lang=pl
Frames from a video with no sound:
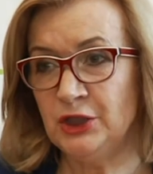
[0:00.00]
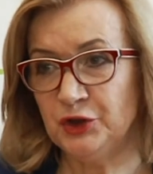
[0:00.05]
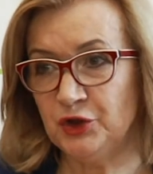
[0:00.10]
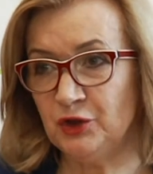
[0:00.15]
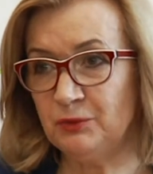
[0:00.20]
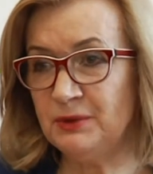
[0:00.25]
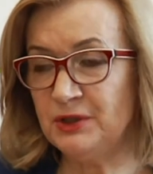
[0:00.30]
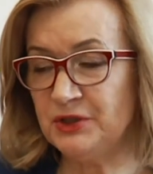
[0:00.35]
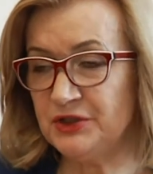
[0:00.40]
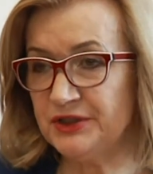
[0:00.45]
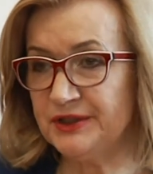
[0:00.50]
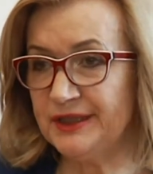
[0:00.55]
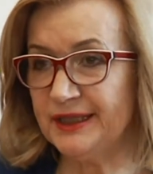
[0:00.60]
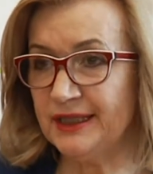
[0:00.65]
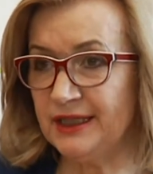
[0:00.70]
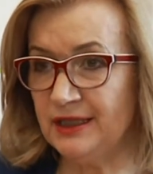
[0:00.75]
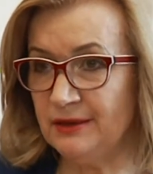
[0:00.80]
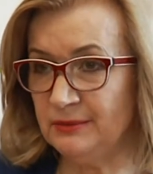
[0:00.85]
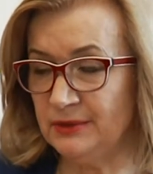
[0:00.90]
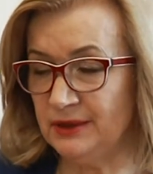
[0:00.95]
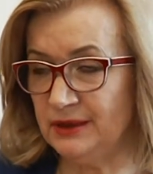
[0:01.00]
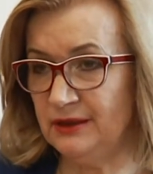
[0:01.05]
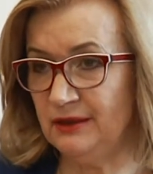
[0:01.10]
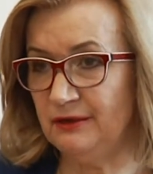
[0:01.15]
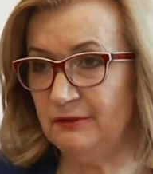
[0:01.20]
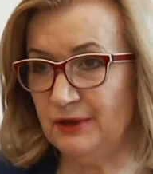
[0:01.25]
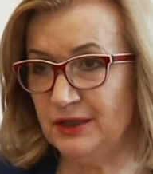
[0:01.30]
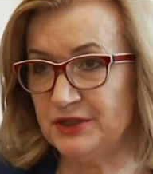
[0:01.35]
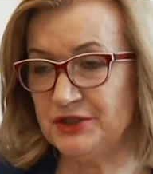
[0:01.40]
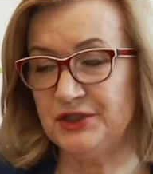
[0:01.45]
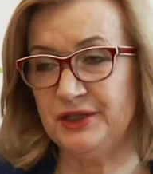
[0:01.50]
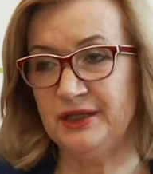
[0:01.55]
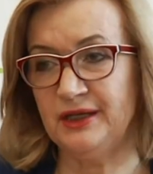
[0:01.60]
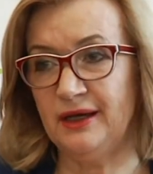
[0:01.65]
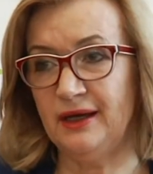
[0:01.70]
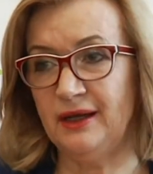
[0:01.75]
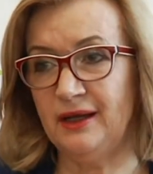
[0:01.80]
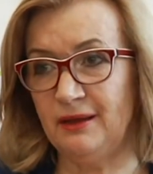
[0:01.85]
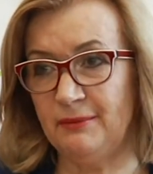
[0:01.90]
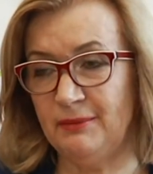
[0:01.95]
to będzie takim e,
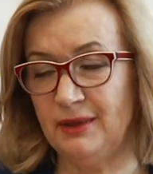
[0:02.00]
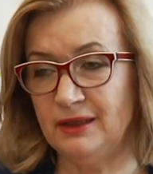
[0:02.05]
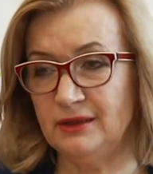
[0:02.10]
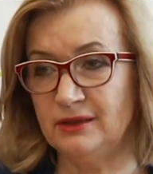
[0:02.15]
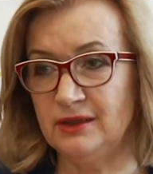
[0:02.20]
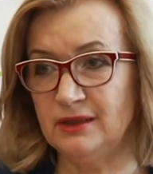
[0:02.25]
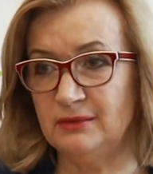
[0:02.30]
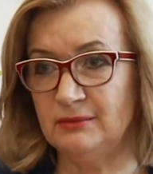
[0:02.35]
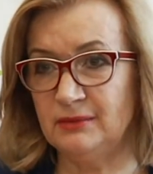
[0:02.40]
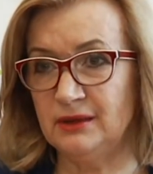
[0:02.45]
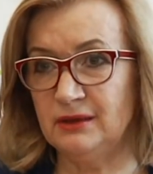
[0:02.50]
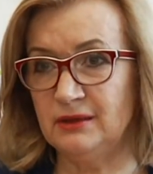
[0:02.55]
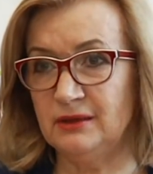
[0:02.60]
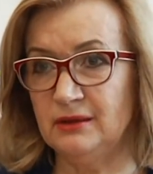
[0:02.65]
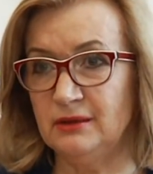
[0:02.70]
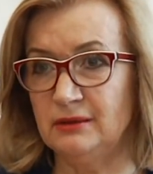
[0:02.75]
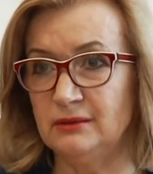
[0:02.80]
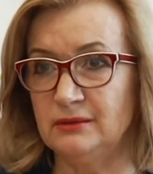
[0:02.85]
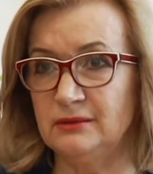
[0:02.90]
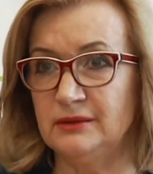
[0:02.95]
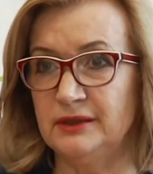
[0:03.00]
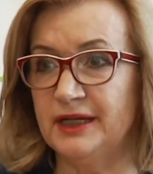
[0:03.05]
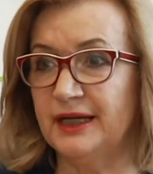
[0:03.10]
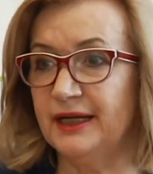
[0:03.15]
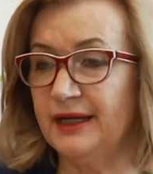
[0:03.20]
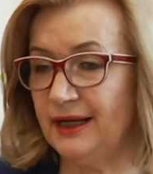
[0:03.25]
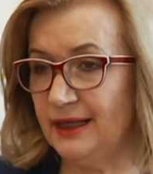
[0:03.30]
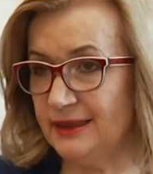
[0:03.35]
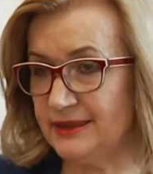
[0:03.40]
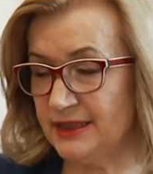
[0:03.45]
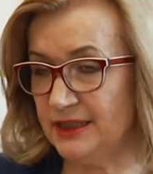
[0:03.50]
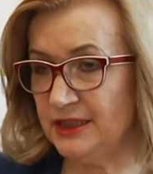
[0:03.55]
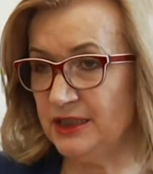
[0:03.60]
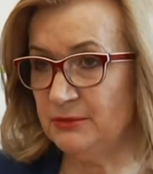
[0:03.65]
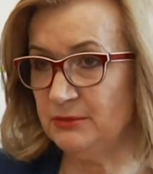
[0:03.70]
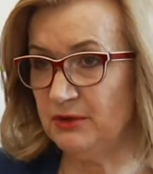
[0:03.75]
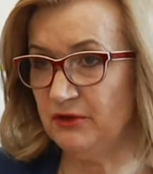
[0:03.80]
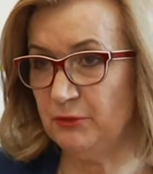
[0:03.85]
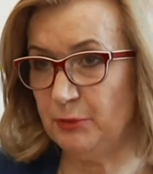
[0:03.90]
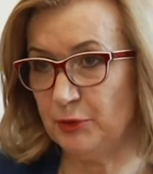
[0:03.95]
właśnie elementem e,
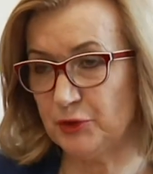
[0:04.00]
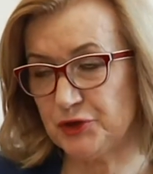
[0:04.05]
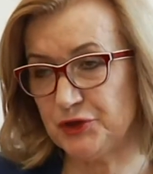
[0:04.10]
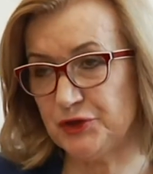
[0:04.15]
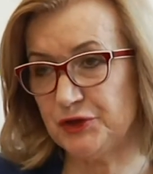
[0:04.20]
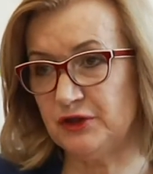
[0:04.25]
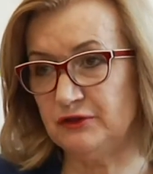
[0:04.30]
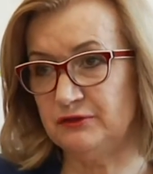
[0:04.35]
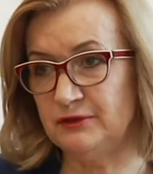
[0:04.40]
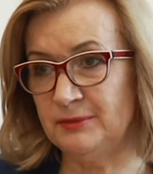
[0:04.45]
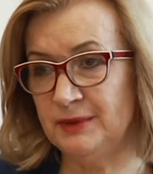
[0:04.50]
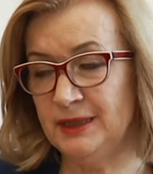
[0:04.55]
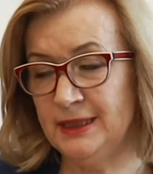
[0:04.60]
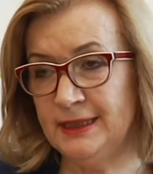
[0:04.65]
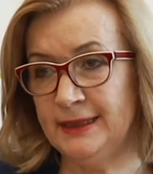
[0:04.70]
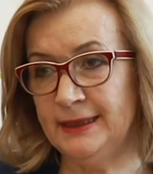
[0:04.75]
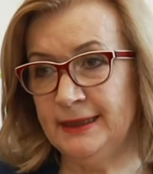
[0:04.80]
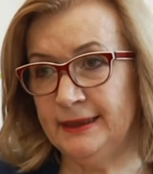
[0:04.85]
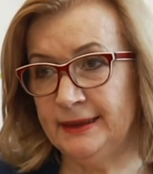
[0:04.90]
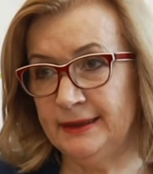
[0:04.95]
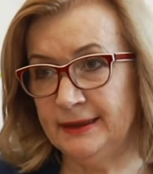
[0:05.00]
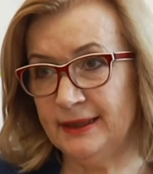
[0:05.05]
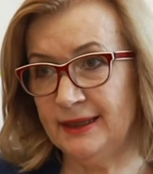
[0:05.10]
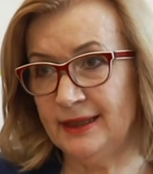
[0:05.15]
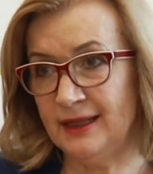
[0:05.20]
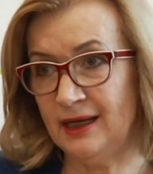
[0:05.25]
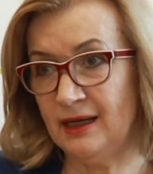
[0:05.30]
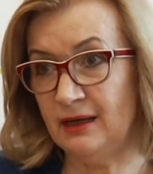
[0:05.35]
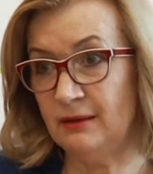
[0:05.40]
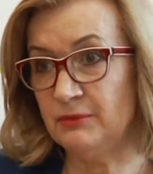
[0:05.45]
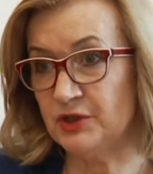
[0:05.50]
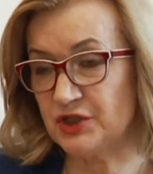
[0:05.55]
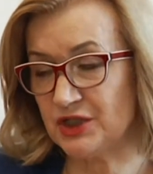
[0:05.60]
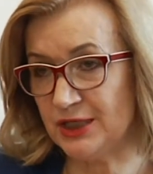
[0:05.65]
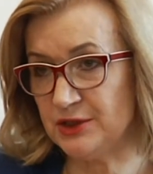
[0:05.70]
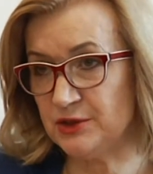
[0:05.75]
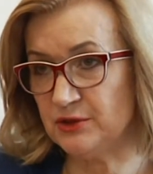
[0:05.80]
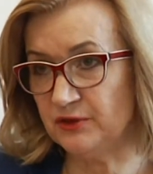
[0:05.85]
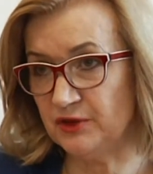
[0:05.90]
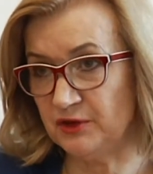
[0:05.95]
rekreacyjnym i wypoczynkowym dla
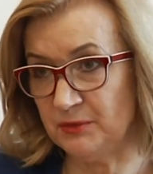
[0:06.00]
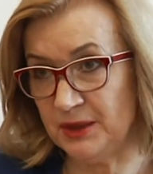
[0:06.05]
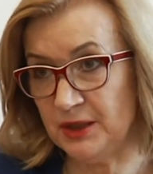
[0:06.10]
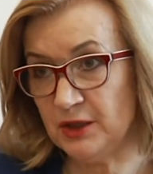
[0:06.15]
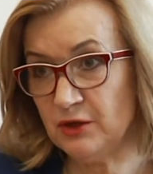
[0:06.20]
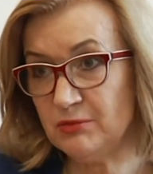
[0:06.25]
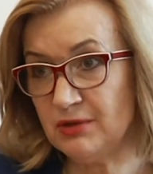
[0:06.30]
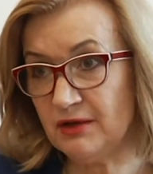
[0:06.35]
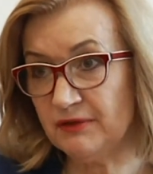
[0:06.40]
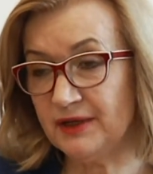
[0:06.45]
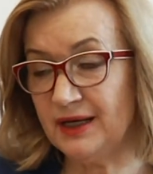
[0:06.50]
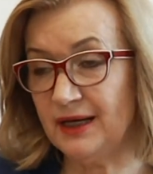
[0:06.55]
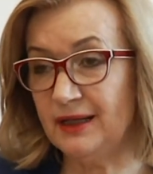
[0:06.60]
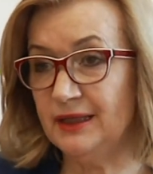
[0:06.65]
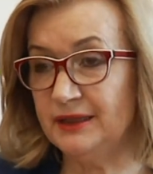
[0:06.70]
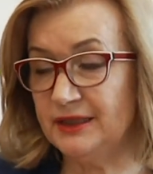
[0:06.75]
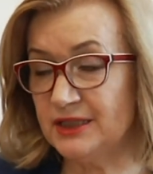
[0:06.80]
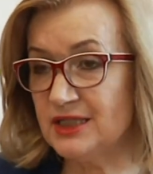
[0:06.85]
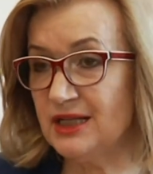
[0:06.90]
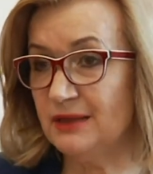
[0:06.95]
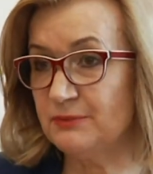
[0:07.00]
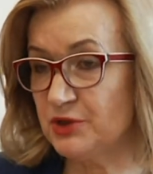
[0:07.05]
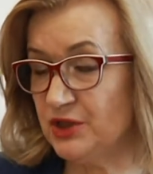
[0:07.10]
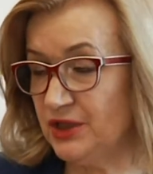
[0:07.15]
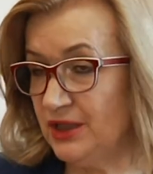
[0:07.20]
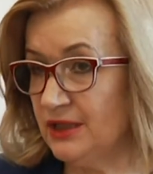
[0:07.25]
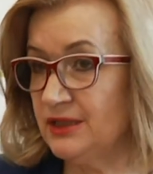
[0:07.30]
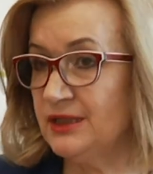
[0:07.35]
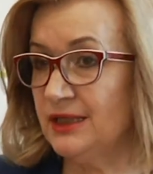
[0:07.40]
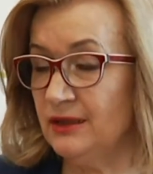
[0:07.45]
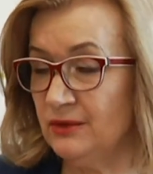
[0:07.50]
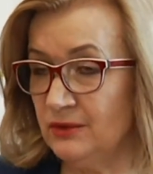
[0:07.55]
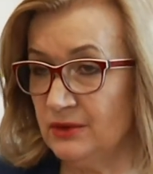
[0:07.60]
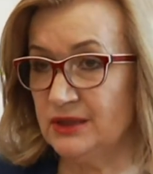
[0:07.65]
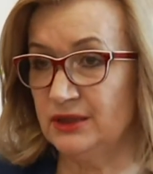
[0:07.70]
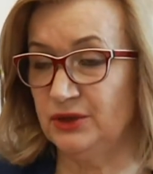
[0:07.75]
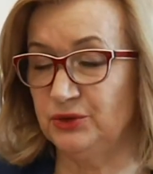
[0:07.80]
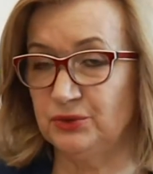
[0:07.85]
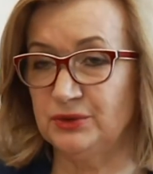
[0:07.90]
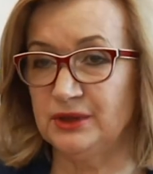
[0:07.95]
mieszkańców gminy Lubawka, ale też dla
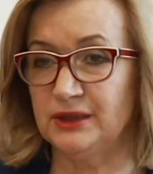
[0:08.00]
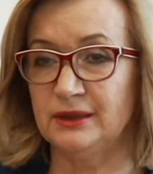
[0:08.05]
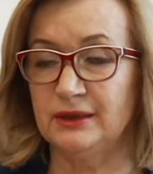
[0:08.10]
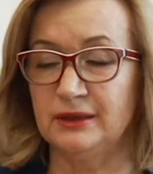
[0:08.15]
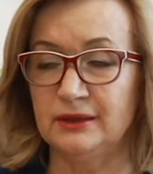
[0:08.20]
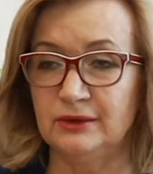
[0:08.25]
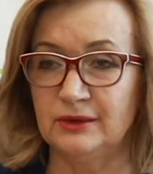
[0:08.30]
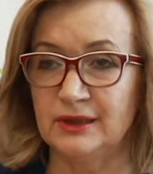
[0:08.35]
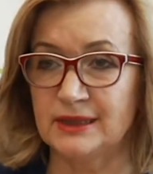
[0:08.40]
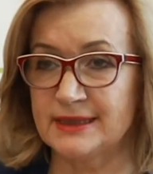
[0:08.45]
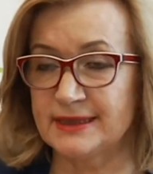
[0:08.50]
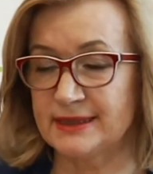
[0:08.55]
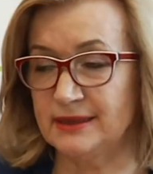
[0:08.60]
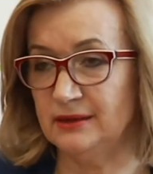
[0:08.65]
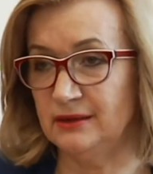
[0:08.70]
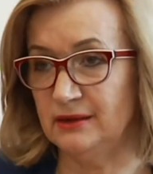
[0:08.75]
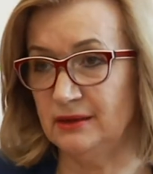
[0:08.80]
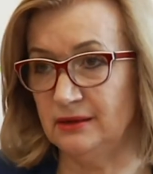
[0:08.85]
przyjeżdżających tutaj do nas